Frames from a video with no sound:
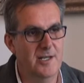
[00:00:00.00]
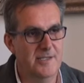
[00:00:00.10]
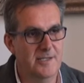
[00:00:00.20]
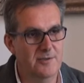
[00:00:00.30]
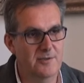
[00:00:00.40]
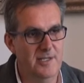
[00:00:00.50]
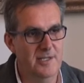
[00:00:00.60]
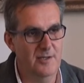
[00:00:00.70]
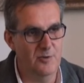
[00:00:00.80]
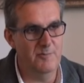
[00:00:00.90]

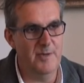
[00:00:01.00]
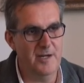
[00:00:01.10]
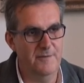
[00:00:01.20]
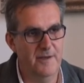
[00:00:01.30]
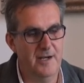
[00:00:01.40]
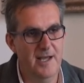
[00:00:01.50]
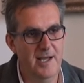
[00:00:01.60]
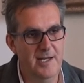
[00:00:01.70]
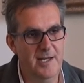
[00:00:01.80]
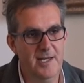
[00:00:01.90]
elezioni con Mario
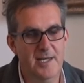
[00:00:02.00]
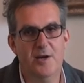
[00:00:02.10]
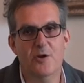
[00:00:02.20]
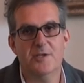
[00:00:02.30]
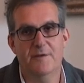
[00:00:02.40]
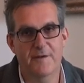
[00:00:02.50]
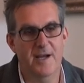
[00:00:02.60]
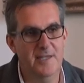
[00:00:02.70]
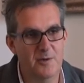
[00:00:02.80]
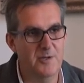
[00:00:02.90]
Ferrari, che cosa
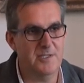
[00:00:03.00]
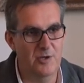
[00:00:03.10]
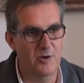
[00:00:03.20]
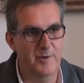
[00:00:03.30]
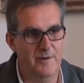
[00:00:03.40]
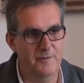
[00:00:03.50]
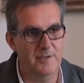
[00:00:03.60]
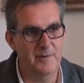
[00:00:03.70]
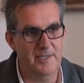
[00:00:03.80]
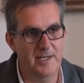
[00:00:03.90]
fa di queste opere
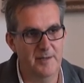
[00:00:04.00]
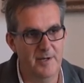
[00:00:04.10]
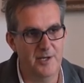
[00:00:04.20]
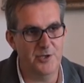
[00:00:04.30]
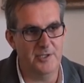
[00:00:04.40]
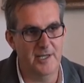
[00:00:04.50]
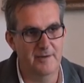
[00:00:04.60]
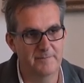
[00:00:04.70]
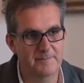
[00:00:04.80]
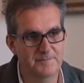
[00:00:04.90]
fondamentali per la città?